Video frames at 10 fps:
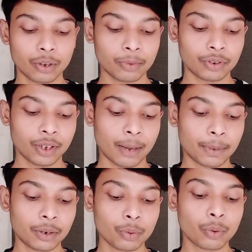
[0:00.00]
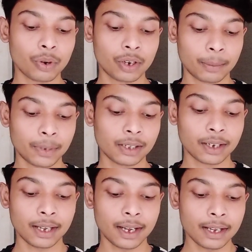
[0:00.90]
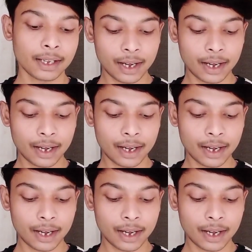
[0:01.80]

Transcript: कि मुझे यहाँ पे टू कॉइन मिल गया है